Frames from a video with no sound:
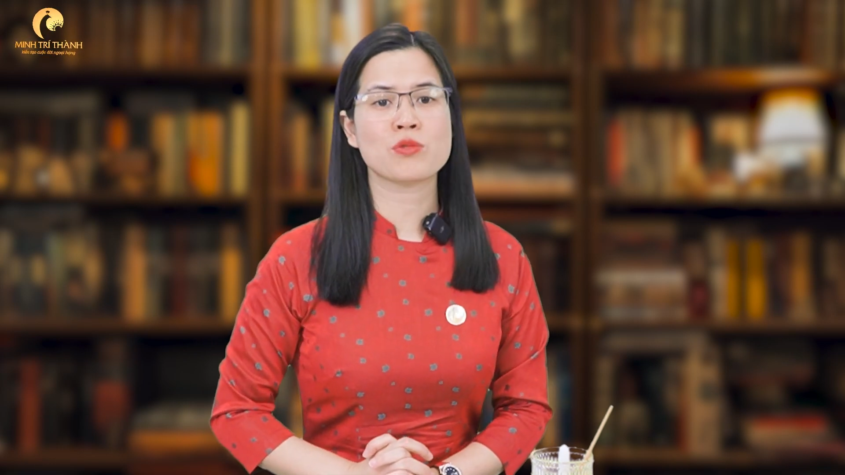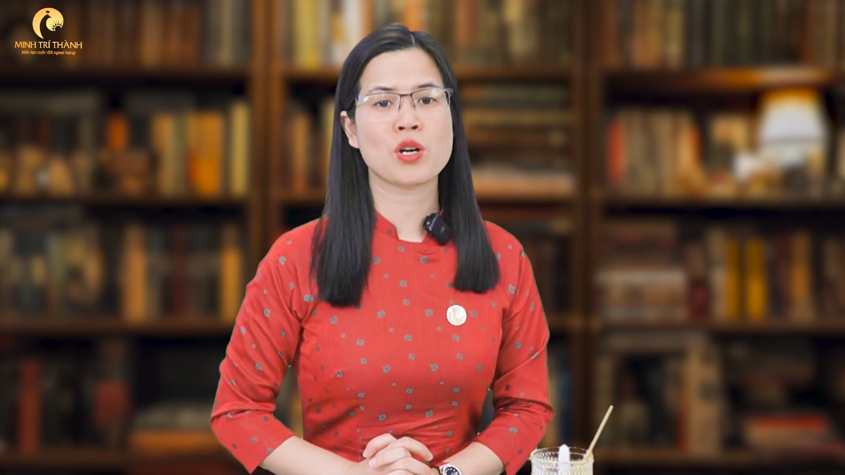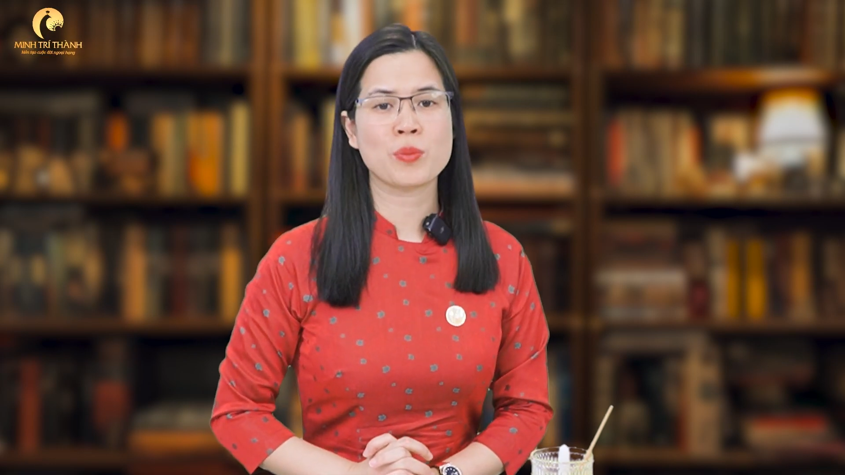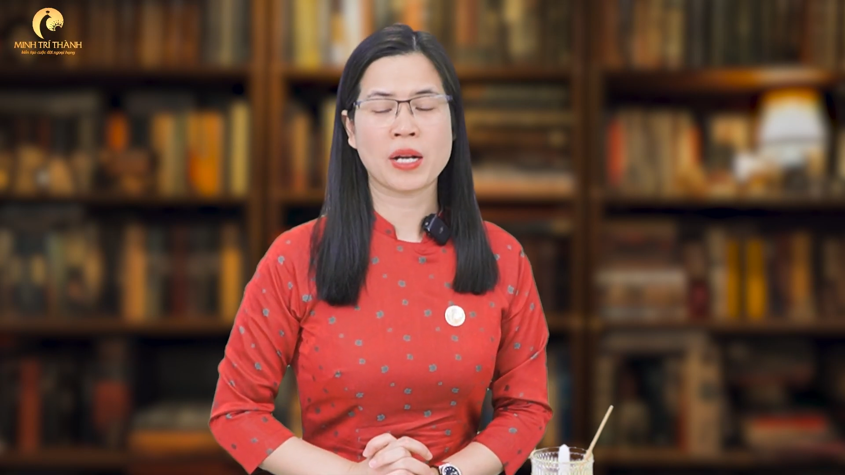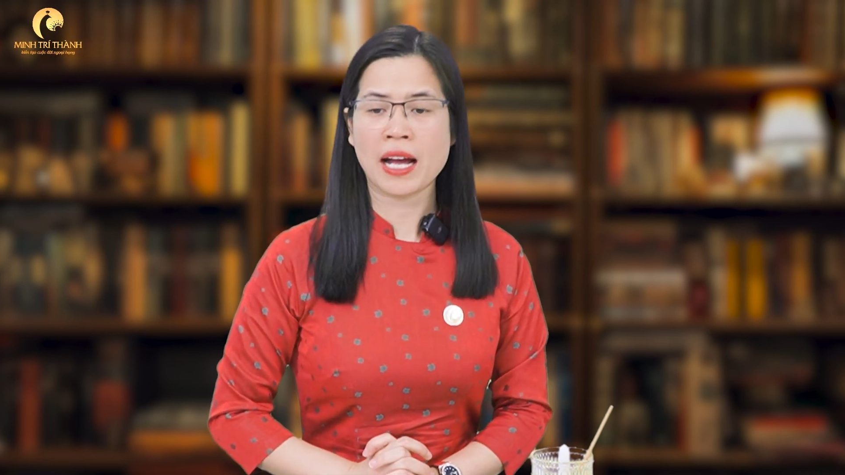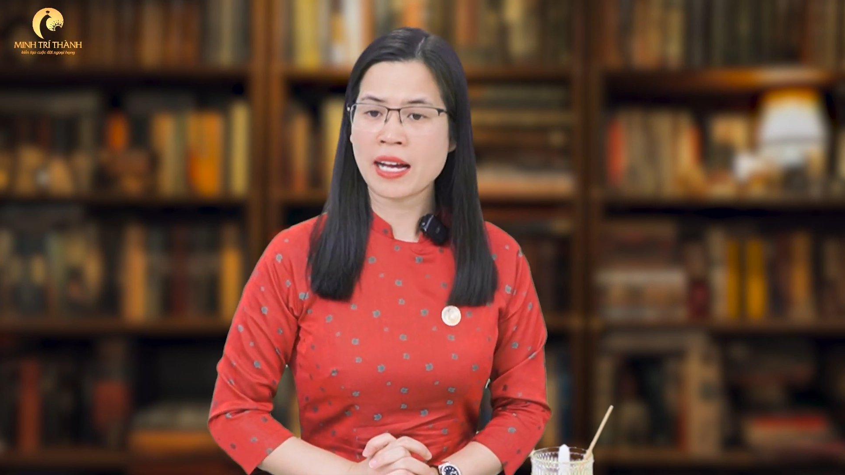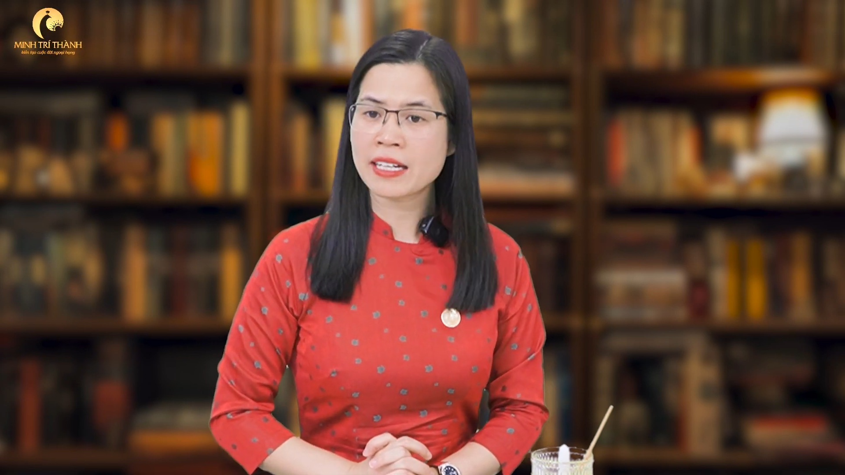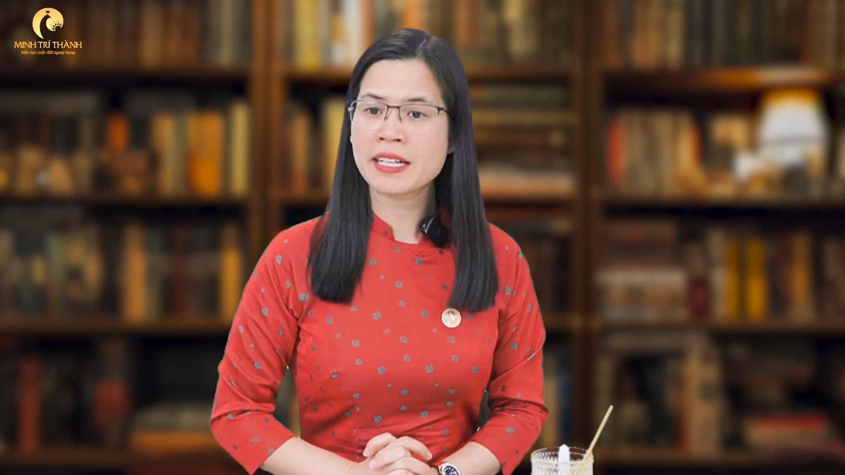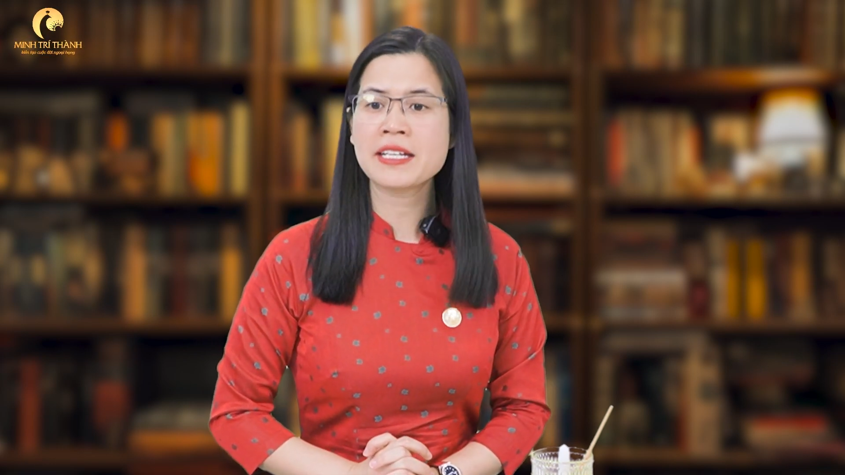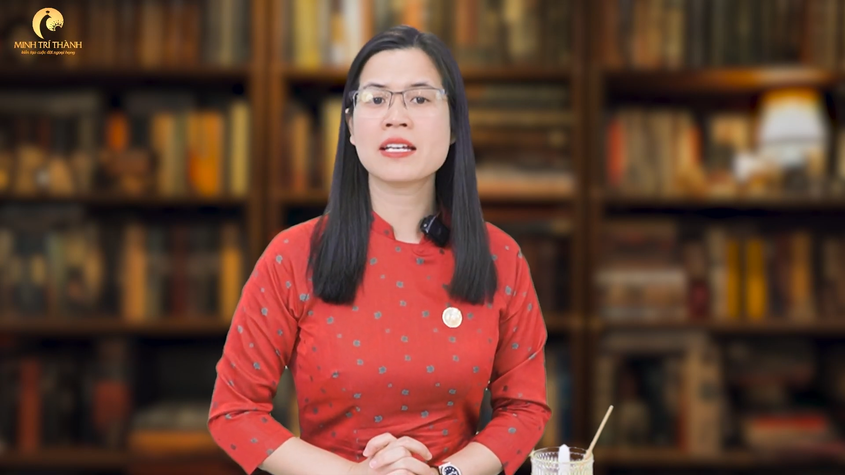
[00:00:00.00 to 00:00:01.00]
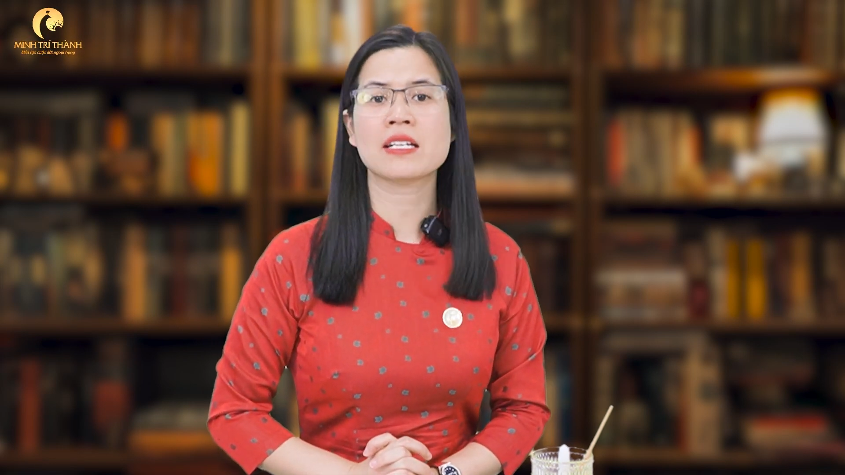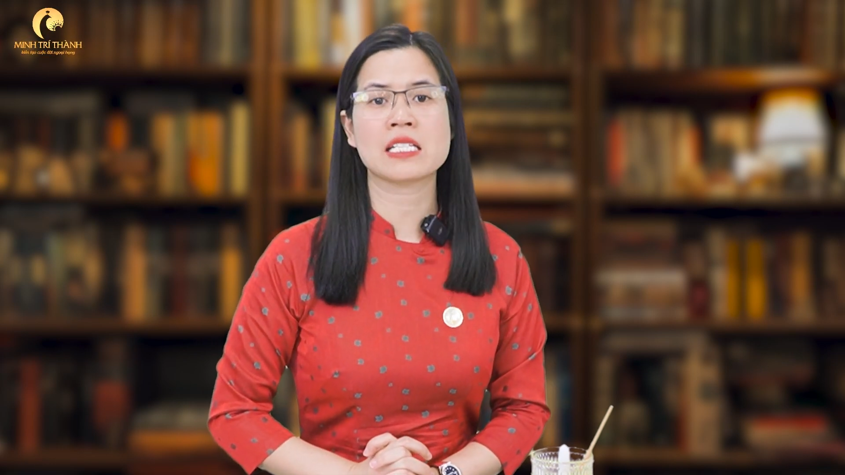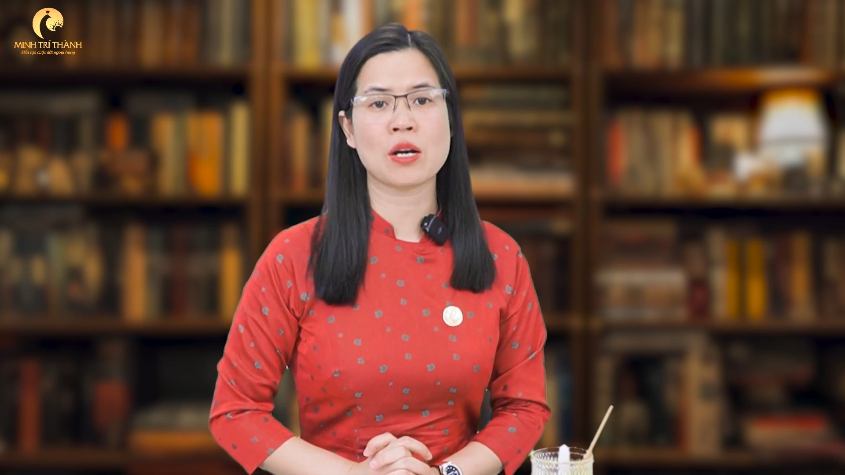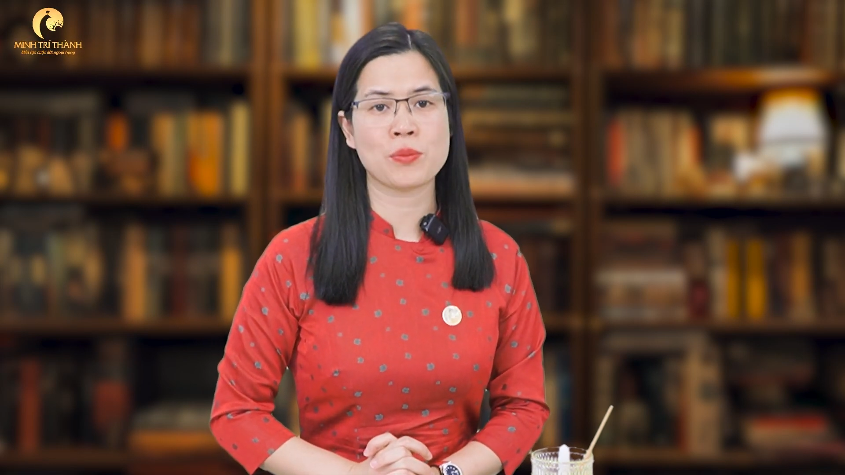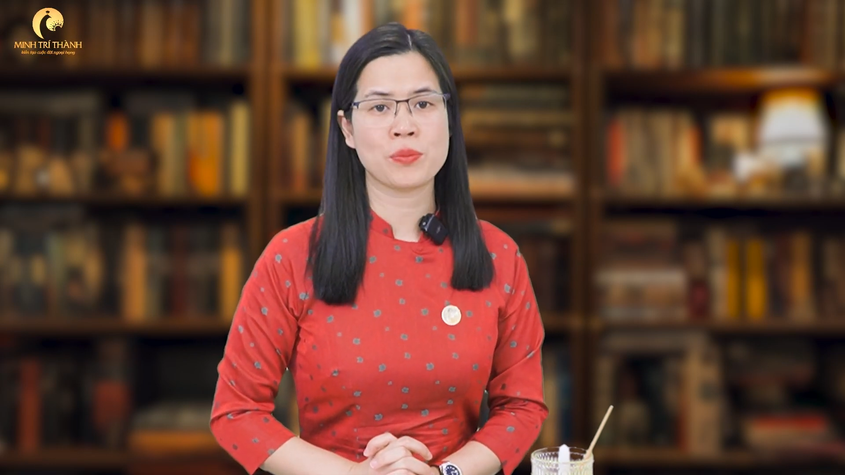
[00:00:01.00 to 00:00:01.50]
chồng càng ghi nhận
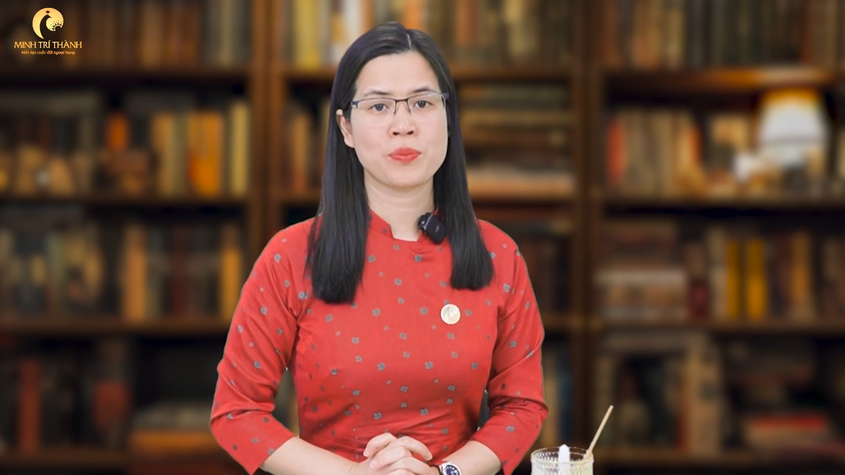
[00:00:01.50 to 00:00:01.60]
chồng